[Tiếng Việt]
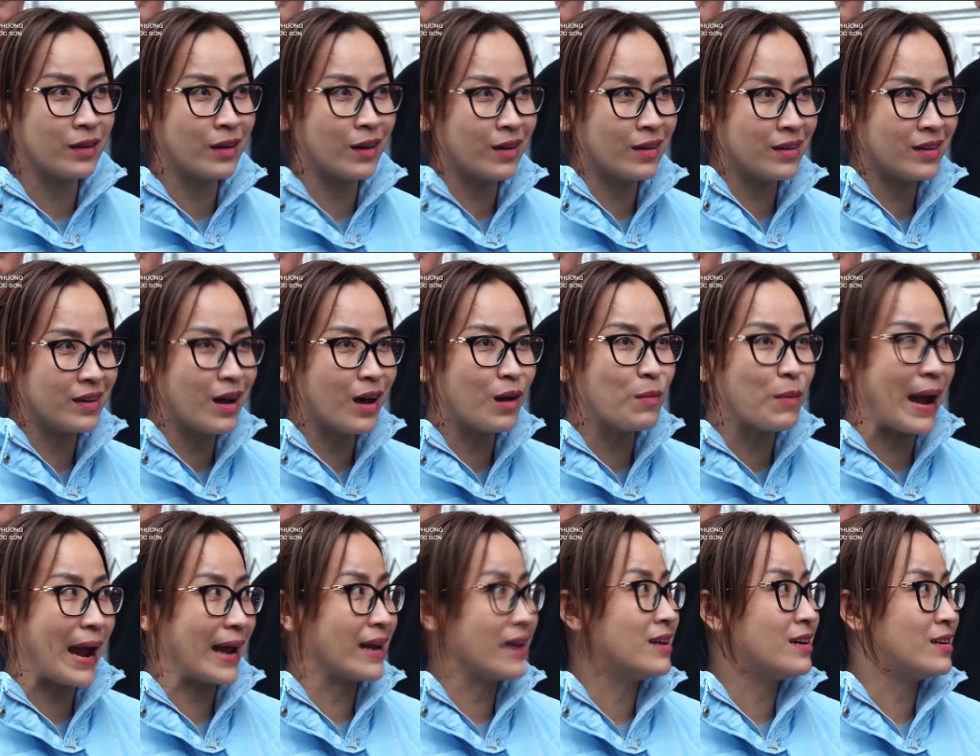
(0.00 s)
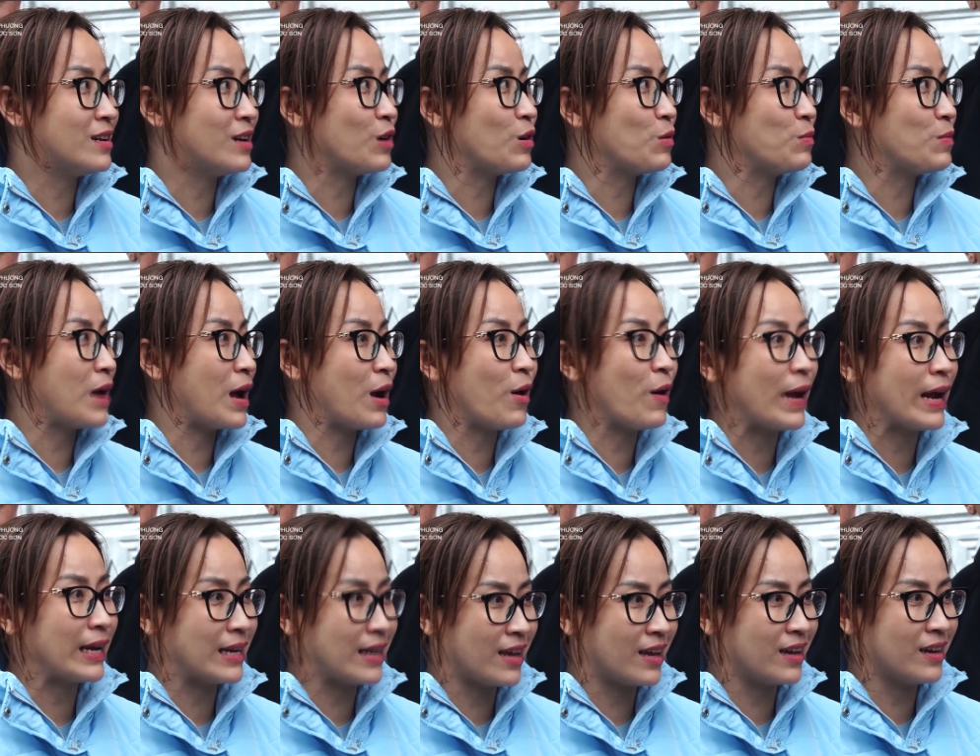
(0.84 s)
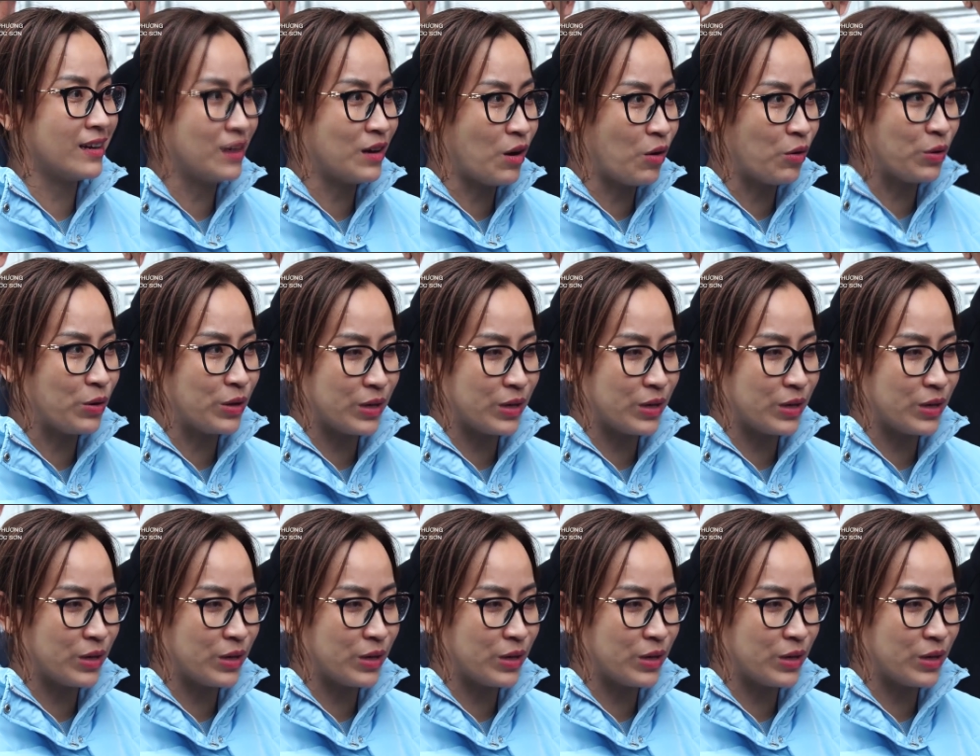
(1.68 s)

của xã và người dân đóng góp ngày công.